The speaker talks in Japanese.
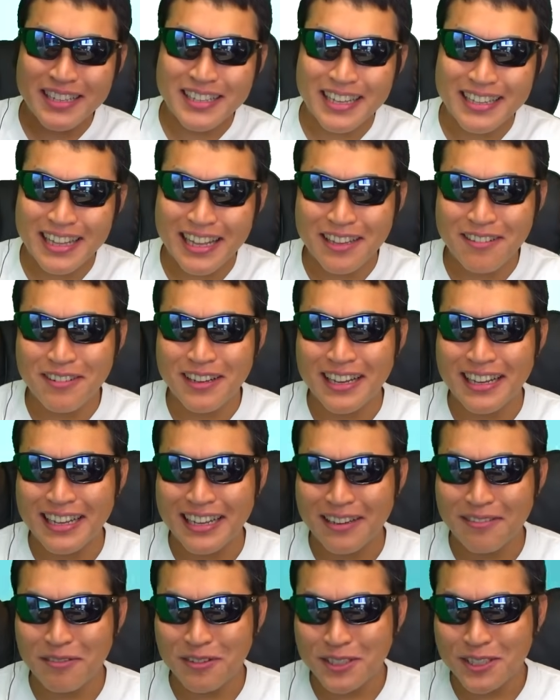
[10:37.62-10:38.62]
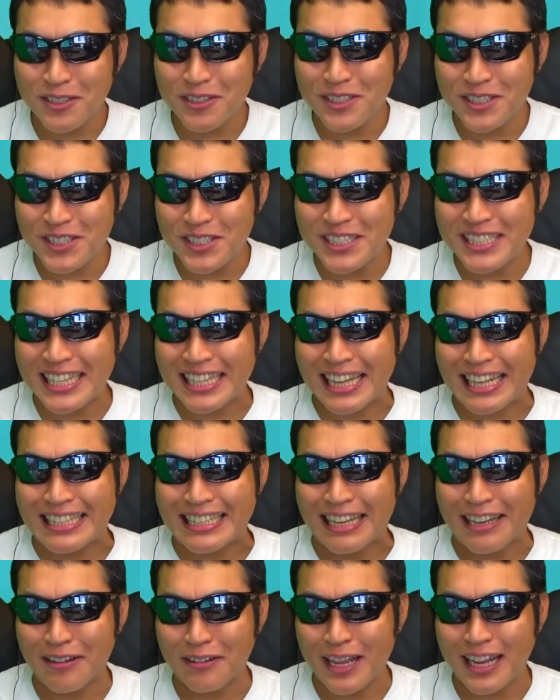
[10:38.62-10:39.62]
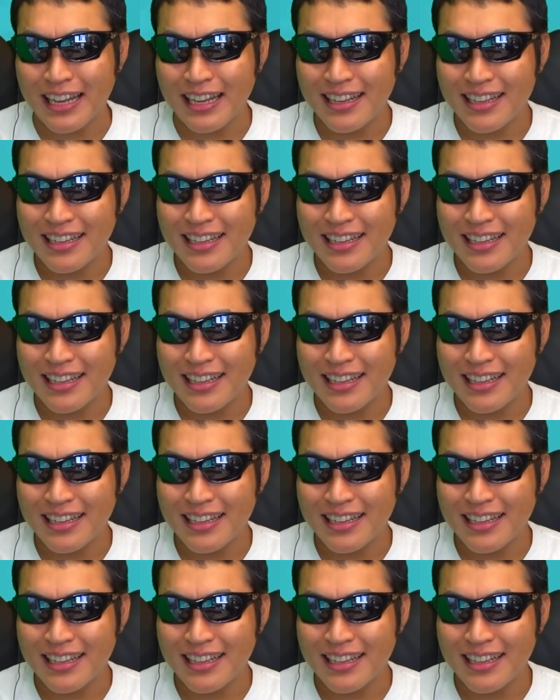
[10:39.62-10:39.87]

引けたのは、もちろんついてたんだよな。